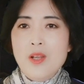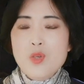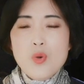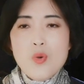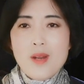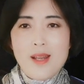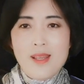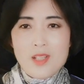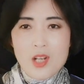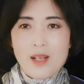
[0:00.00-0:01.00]
中国
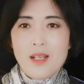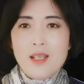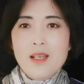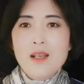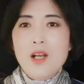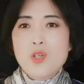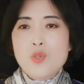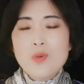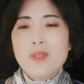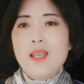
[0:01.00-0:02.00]
人成了一个
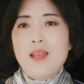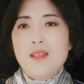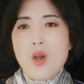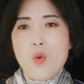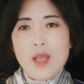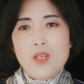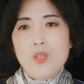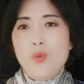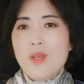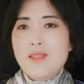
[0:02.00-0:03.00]
重点的怀
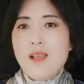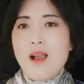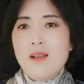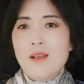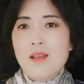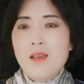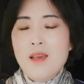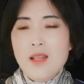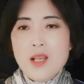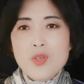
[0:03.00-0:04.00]
疑对象，
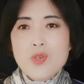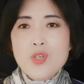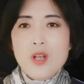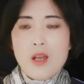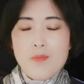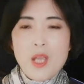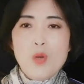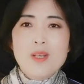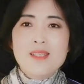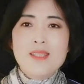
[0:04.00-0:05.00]
那就是佩
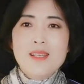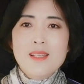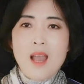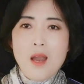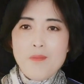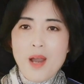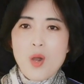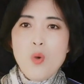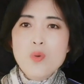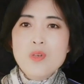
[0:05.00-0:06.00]
洛西他
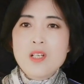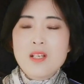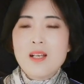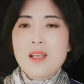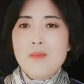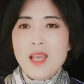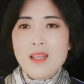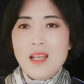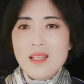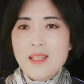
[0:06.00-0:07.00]
办公室里面
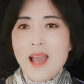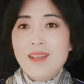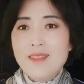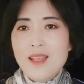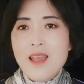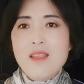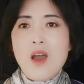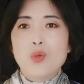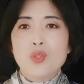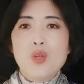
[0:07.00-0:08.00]
的一台电
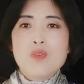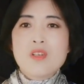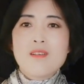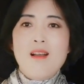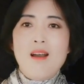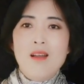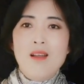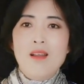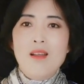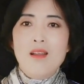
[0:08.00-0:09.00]
脑丢失了。
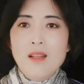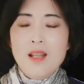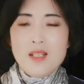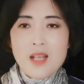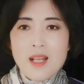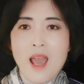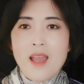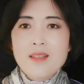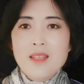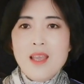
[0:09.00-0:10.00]
那这
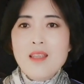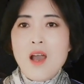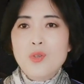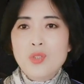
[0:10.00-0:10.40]
台电脑